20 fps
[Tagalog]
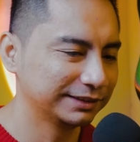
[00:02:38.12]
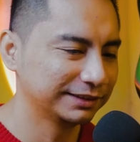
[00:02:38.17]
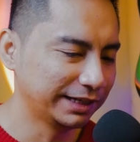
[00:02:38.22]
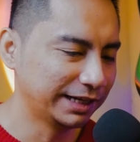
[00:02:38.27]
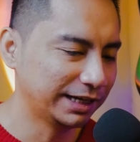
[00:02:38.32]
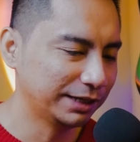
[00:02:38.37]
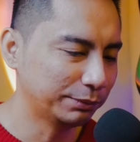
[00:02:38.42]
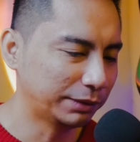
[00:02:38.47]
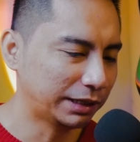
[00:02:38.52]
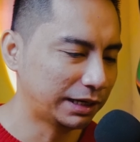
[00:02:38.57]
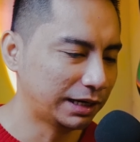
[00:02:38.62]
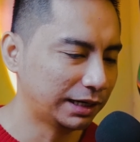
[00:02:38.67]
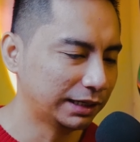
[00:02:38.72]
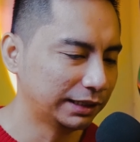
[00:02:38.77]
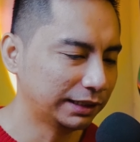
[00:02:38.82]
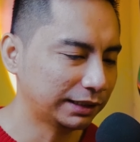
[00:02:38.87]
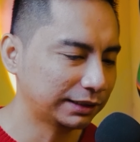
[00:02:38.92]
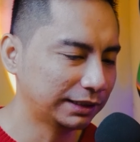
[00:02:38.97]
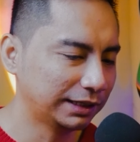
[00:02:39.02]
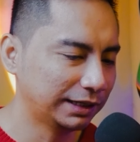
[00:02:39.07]
Ayan, mga
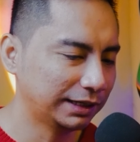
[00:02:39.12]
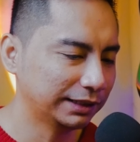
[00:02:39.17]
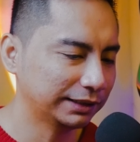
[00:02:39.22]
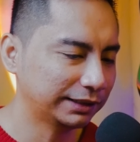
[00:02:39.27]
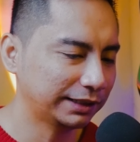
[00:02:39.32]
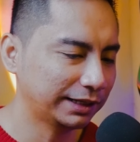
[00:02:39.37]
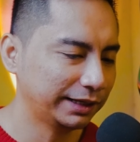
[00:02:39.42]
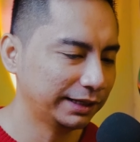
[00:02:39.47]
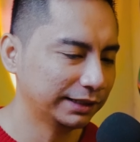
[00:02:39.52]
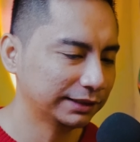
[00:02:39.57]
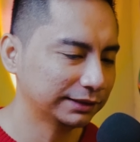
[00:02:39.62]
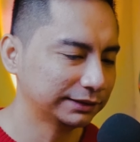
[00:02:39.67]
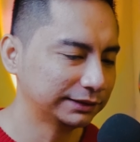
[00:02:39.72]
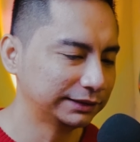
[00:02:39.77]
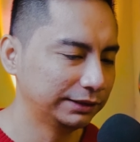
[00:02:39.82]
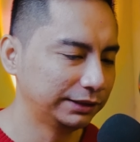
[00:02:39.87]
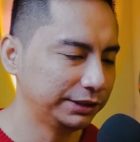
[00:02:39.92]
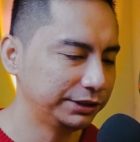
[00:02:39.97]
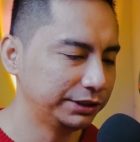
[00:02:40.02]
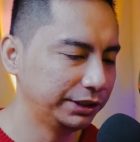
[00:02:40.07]
anak na ata yan.
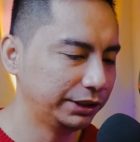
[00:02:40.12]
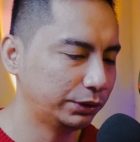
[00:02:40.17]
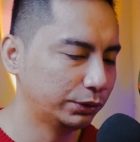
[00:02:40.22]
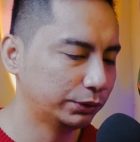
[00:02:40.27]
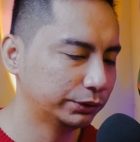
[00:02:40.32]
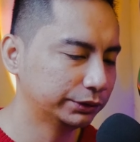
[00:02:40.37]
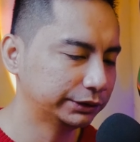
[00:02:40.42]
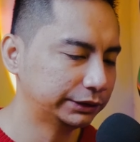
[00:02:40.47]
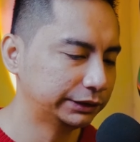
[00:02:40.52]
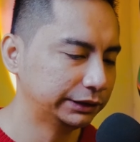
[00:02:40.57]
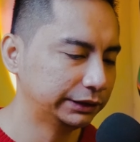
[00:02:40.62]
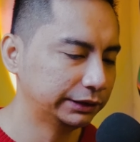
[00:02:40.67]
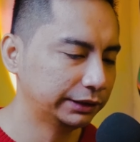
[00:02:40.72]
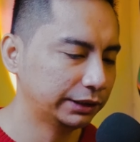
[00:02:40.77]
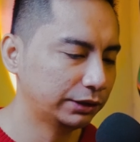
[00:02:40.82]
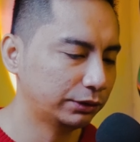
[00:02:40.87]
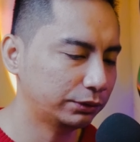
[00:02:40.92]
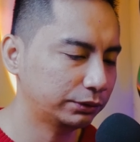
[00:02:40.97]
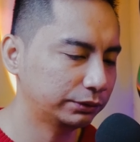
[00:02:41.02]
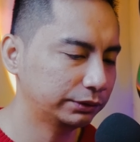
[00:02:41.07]
Si DJ Consi.
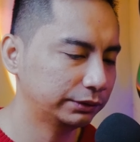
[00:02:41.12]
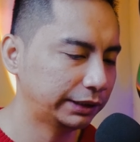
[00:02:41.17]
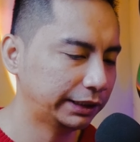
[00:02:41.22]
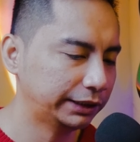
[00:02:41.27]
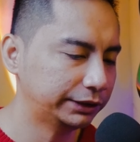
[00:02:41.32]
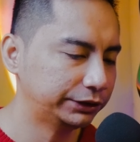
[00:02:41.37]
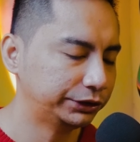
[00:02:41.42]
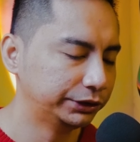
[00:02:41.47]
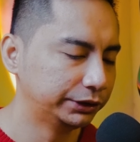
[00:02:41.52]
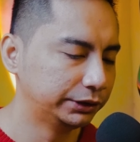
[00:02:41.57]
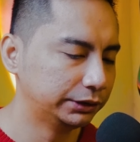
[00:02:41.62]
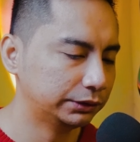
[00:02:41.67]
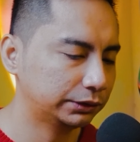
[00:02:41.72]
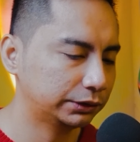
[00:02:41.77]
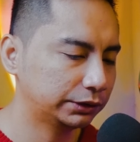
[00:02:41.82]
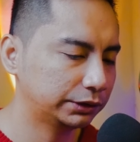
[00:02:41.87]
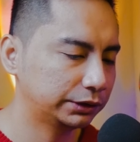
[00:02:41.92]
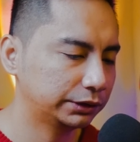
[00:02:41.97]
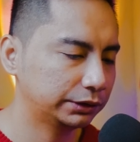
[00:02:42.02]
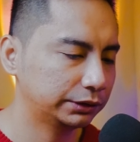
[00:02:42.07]
Uncle, next year
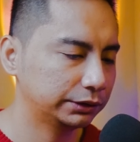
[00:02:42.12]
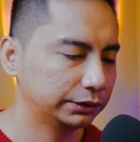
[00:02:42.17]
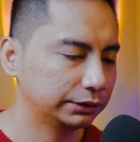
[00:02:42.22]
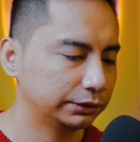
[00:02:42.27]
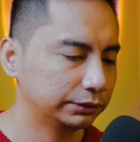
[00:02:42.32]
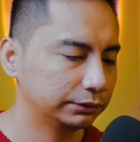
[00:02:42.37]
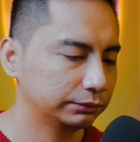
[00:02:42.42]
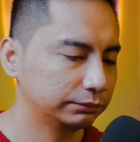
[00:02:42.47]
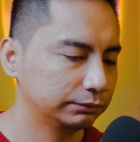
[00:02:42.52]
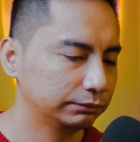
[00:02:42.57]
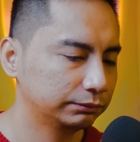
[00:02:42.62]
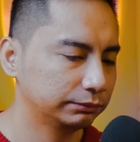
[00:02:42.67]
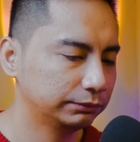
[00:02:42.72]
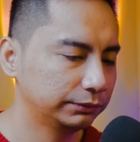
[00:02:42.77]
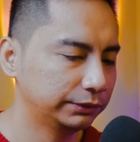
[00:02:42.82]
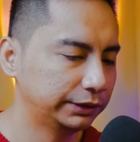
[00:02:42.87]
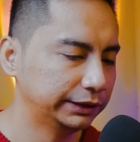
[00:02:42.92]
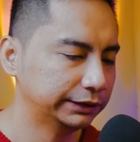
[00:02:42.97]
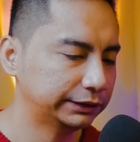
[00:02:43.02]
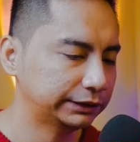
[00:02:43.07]
or
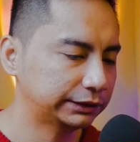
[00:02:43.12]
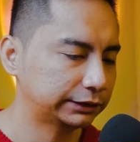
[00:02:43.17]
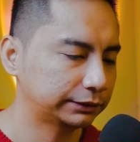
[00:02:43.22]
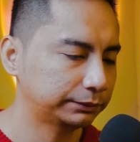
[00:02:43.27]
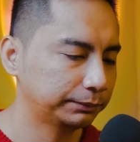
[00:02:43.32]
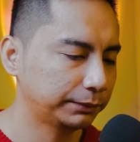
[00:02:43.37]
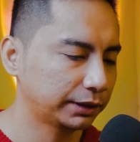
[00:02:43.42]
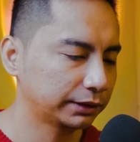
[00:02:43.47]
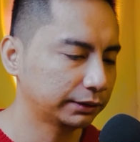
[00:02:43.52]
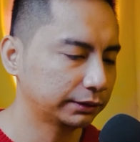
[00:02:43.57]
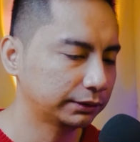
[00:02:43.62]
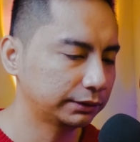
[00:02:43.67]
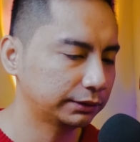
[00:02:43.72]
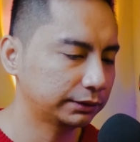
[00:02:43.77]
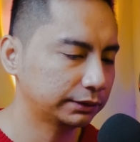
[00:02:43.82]
this month?